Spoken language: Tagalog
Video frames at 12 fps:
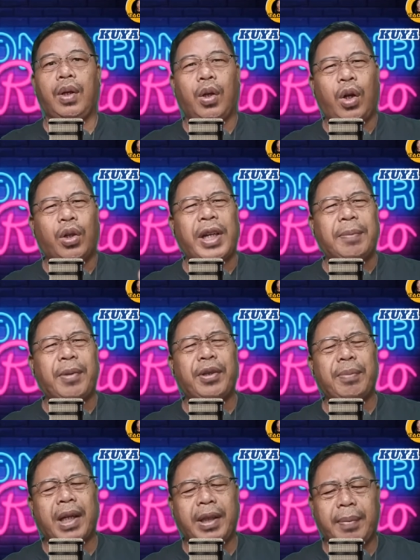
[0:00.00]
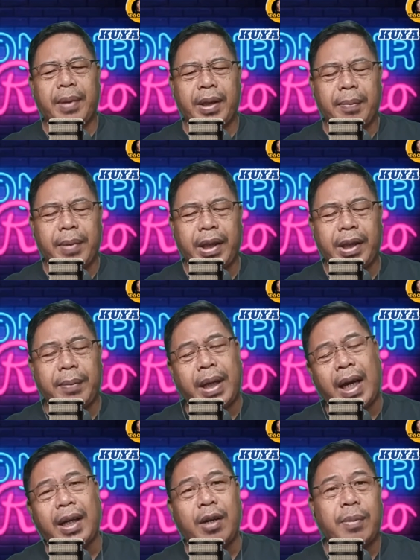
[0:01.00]
Alright, may maganda maganda maganda
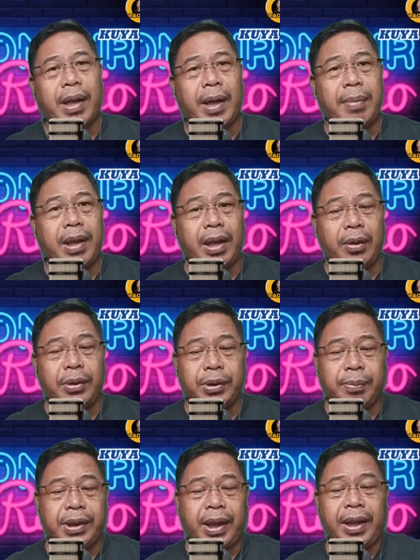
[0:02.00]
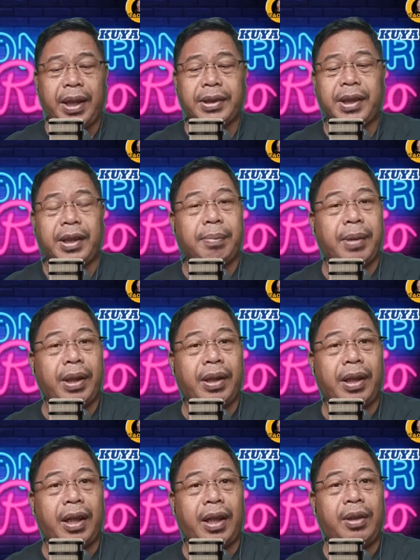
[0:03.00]
maaraw mga kaibigan Luzon, Visayas at
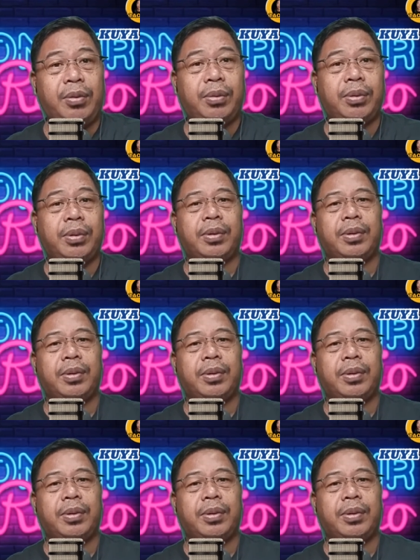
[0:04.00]
Mindanao.